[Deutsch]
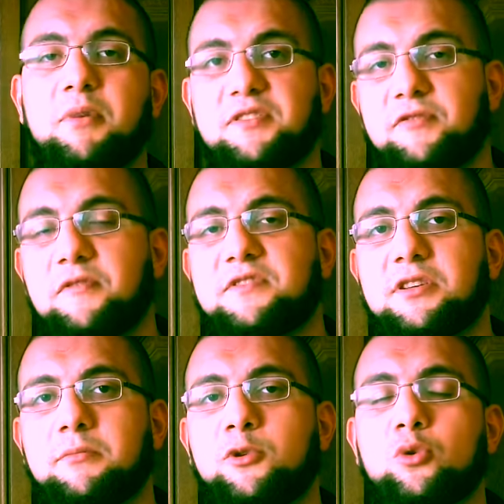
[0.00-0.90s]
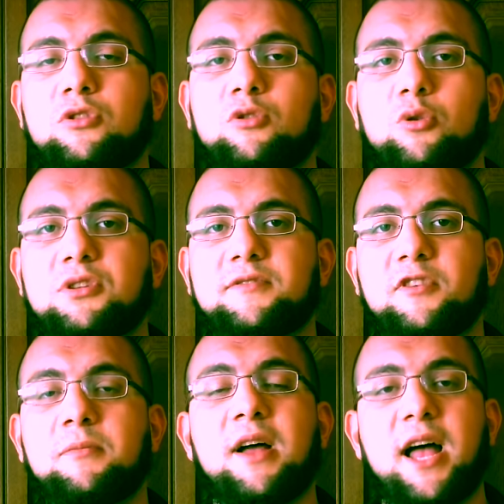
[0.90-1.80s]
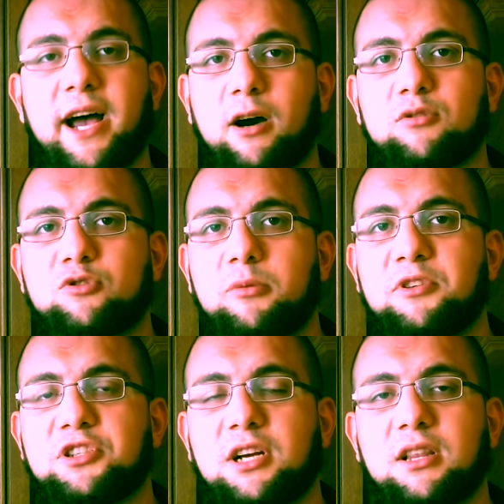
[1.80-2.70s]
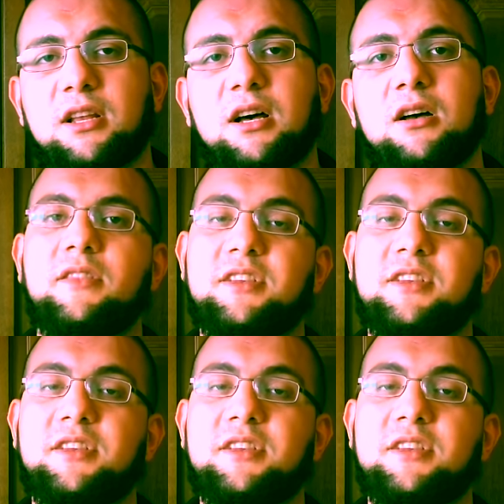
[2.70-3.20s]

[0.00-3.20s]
bis 15 Minuten Kurzfilm herauskommen, inshallah.